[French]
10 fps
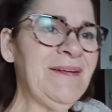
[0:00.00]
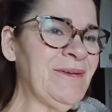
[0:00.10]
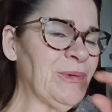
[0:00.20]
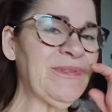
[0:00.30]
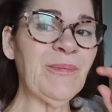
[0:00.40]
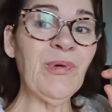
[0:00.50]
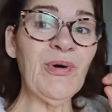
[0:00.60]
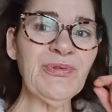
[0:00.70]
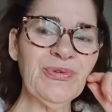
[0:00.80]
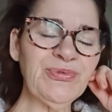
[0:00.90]
on
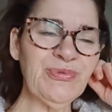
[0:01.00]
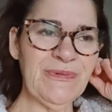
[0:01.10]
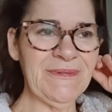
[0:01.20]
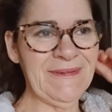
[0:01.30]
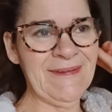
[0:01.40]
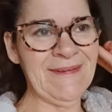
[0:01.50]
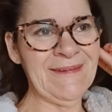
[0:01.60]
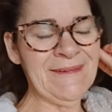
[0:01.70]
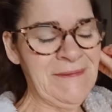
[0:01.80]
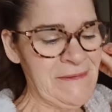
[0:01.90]
apprend surtout.
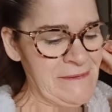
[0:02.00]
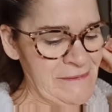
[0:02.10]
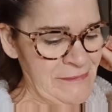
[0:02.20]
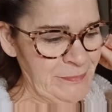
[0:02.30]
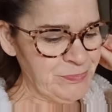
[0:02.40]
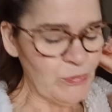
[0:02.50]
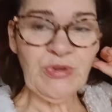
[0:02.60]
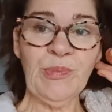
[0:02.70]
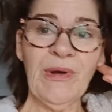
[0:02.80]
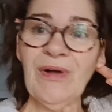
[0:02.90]
Mais
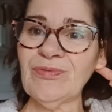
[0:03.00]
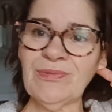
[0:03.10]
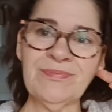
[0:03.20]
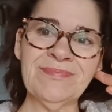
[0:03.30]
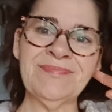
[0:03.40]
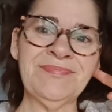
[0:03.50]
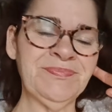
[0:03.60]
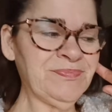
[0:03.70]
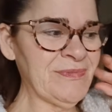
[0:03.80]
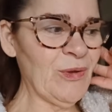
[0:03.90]
c'est pas grave.
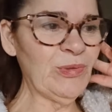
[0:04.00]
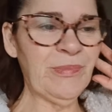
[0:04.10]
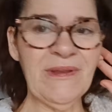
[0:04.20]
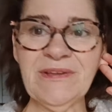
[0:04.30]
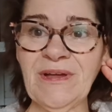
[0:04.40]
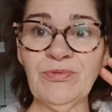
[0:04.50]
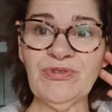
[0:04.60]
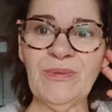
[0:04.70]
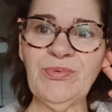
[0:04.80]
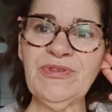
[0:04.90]
Elle rentre pas la cave,
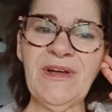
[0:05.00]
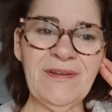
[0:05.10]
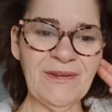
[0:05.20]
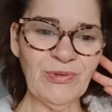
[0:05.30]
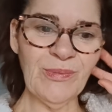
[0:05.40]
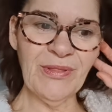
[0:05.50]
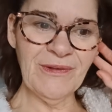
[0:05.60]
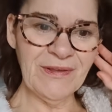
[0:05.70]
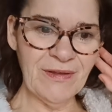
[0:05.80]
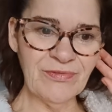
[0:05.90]
je la pousserai, elle hein. dans
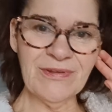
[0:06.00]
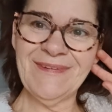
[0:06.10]
la cave.